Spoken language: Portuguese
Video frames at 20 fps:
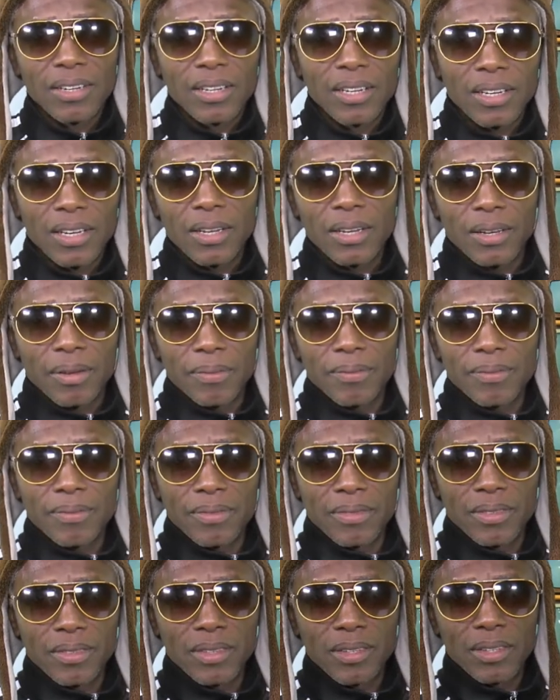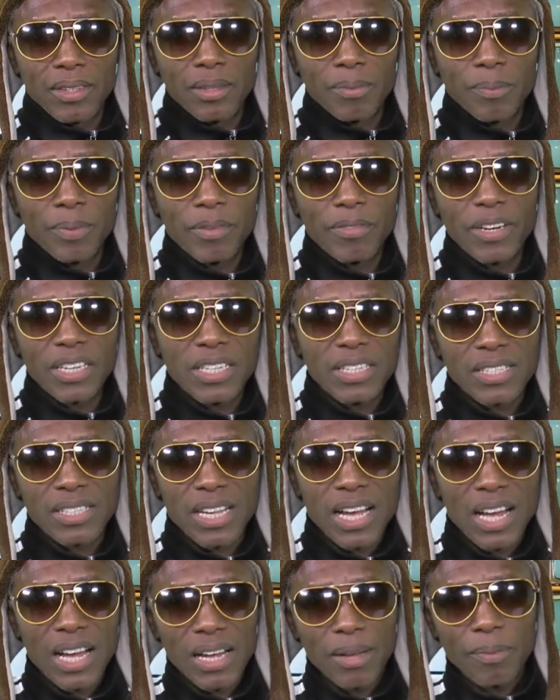É,
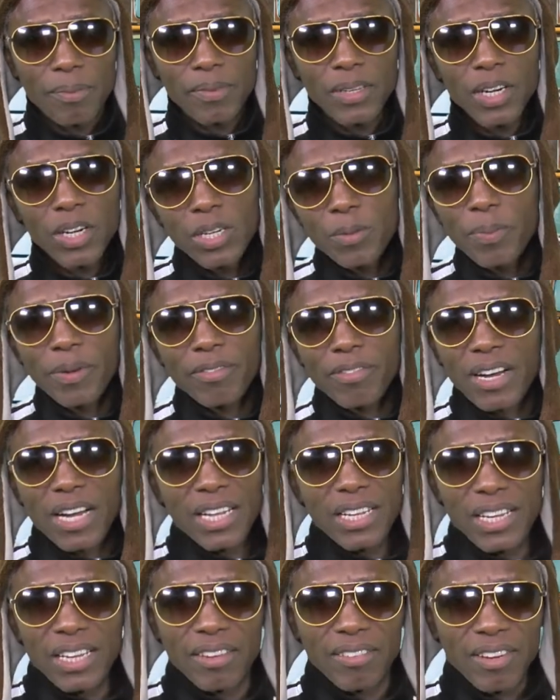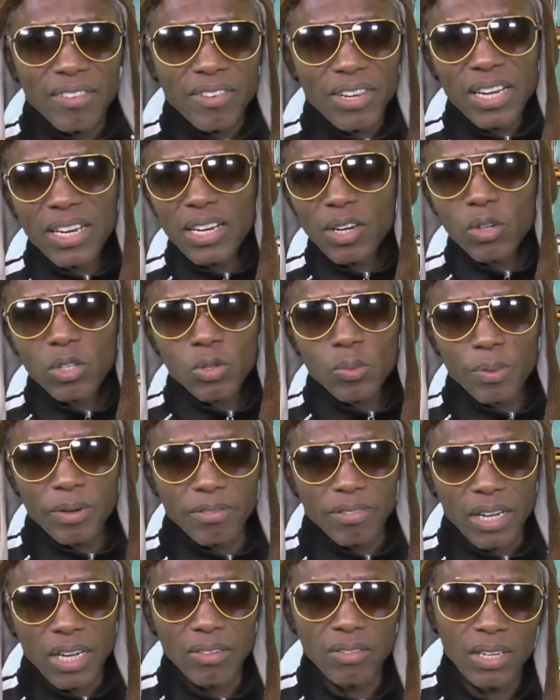privatizar. Negócio de privado aí, vai ficar negócio
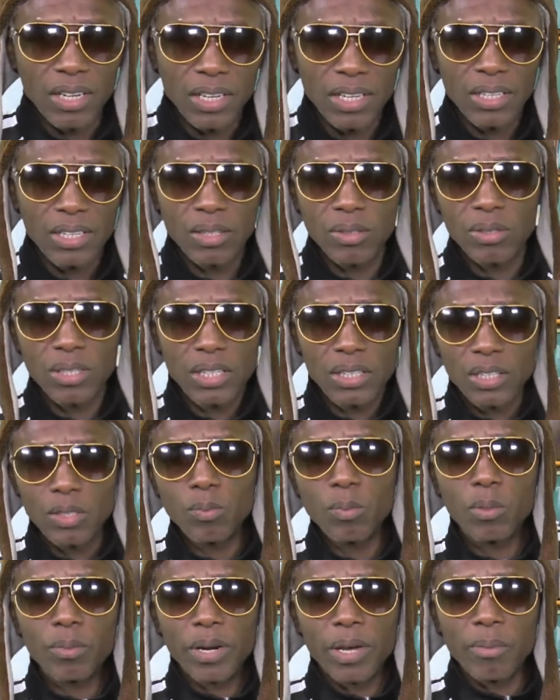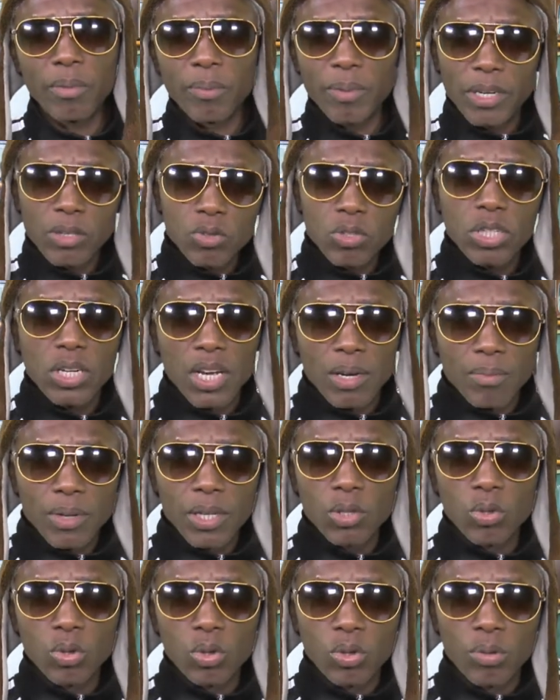privado aí, então tá dando problema. Mas o GR
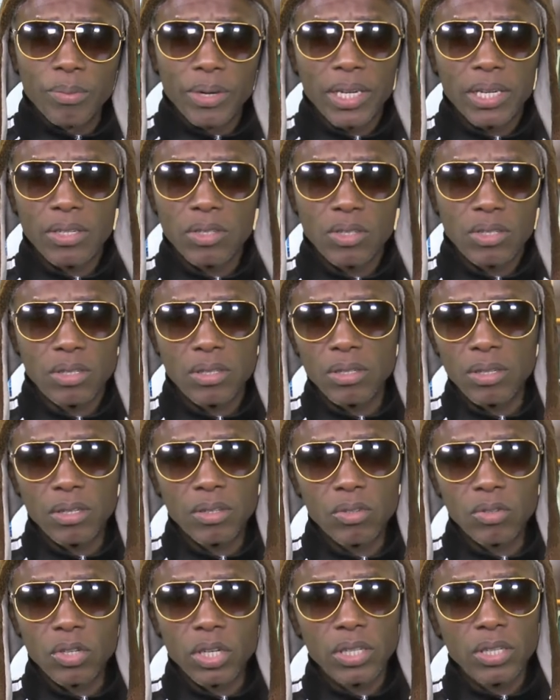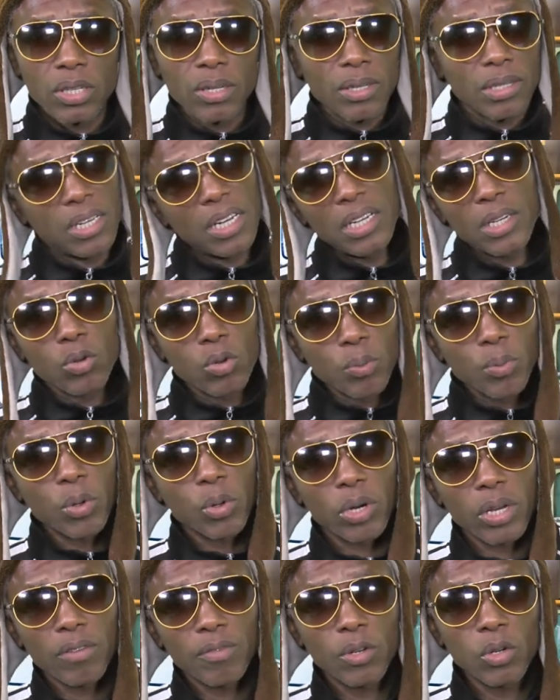mandou, mas eh, nós né, então, até ligou pro
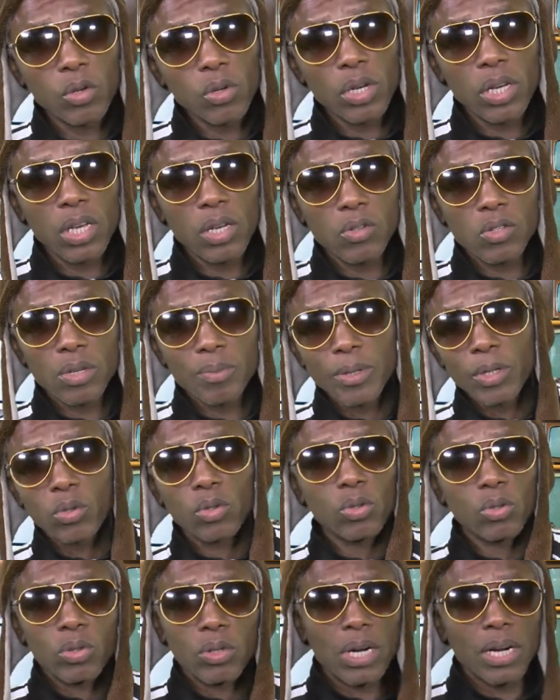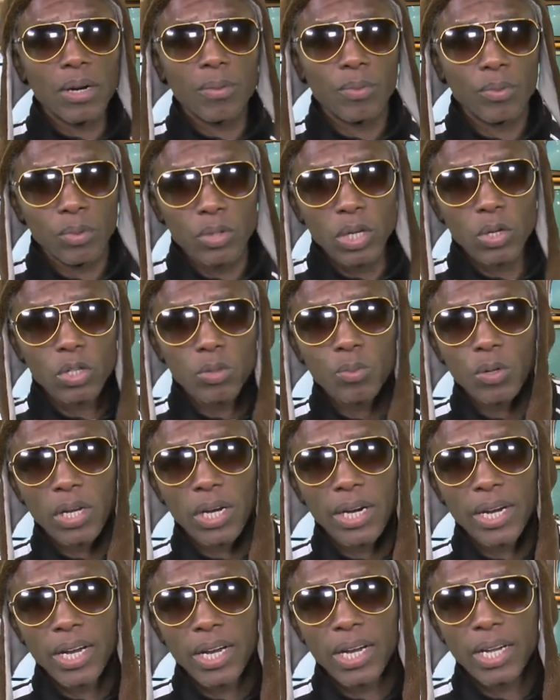Correio e falou: Correio, você mandou o lugar pro negócio pro
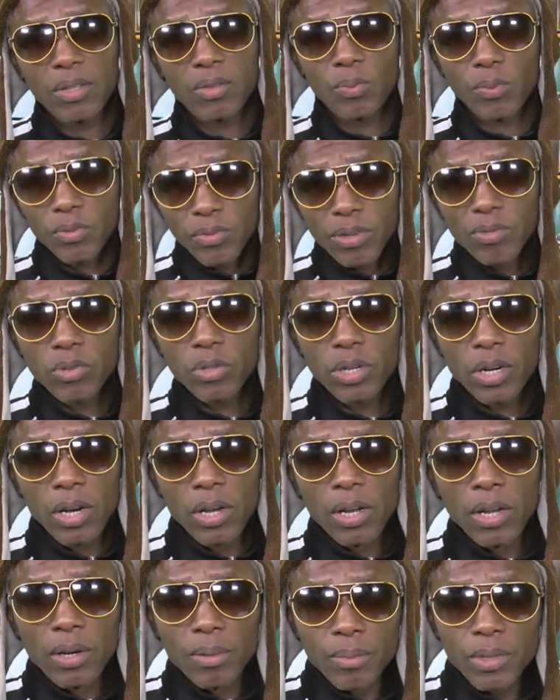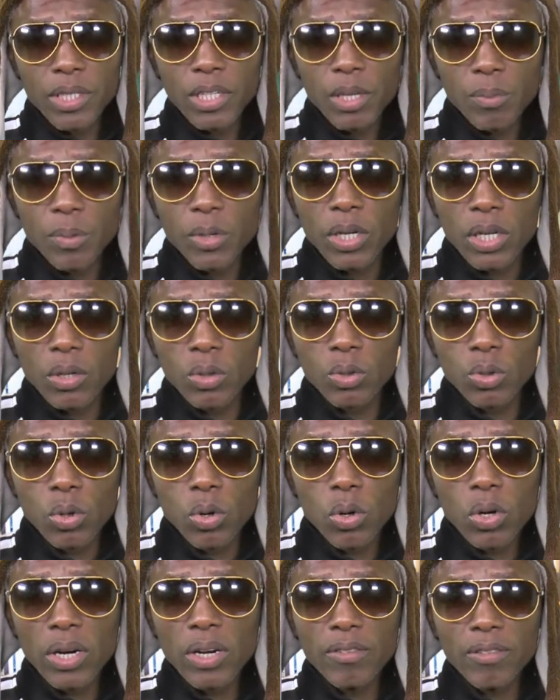lugar errado, por favor, mande aqui pro canal do
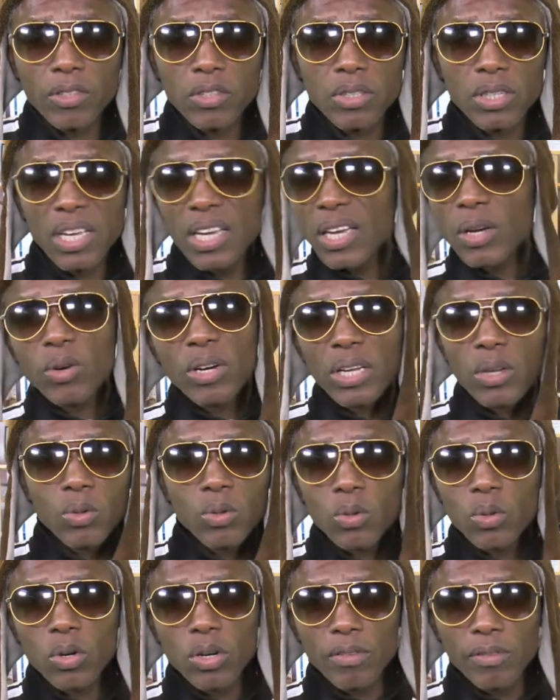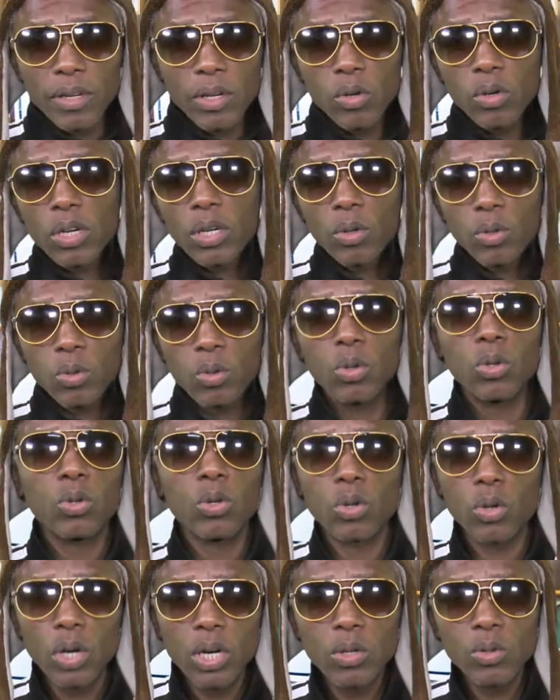Gore. Eu falei assim: o que, que é o canal do Gore? Eu falei: ah, o canal do
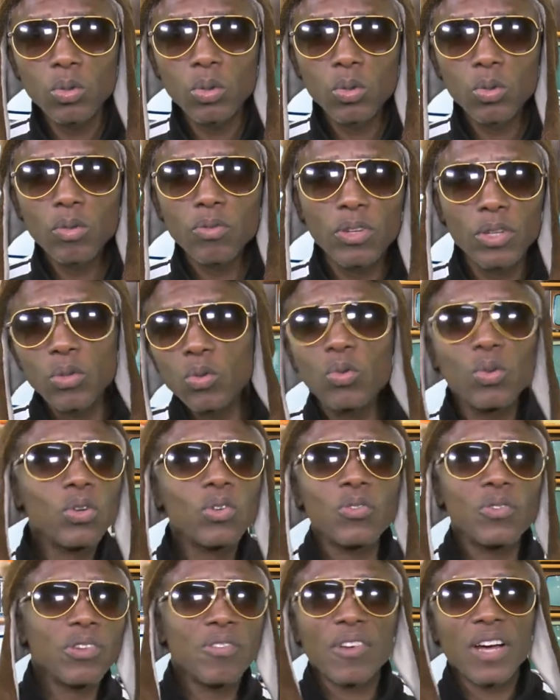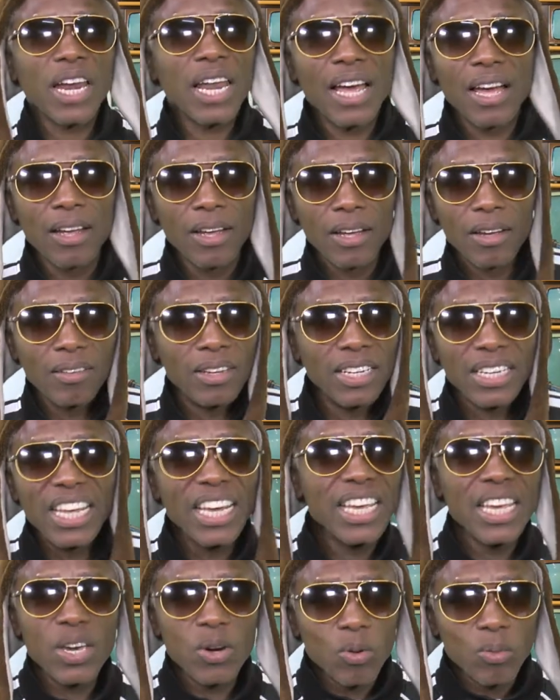Dr. Gore no YouTube. Eu nunca ouvi falar,
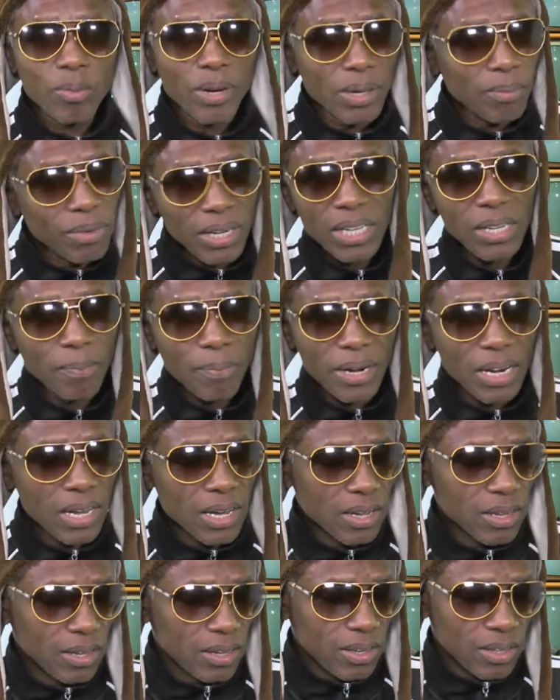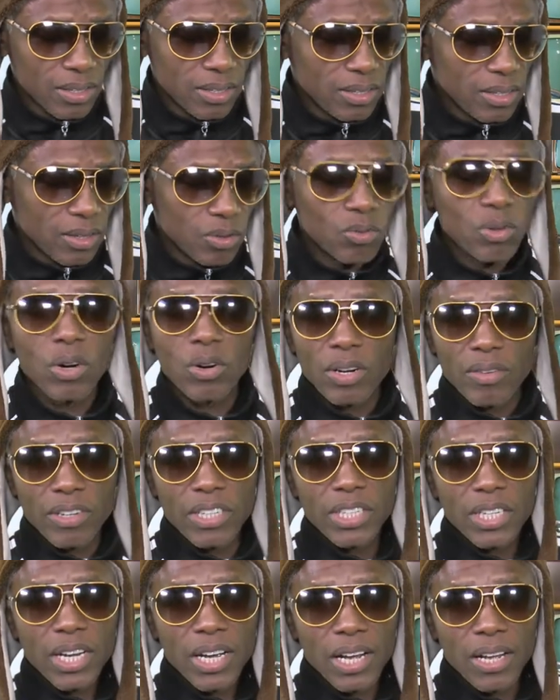nem eu, mas manda pra lá, que uma hora
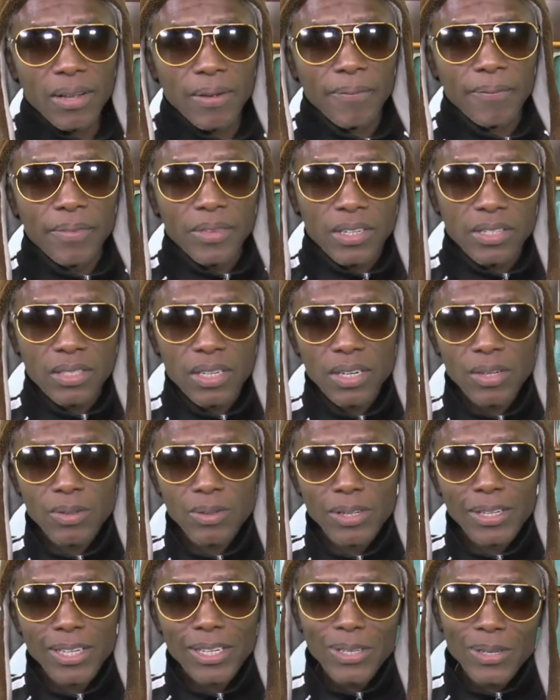vai chegar, tá certo?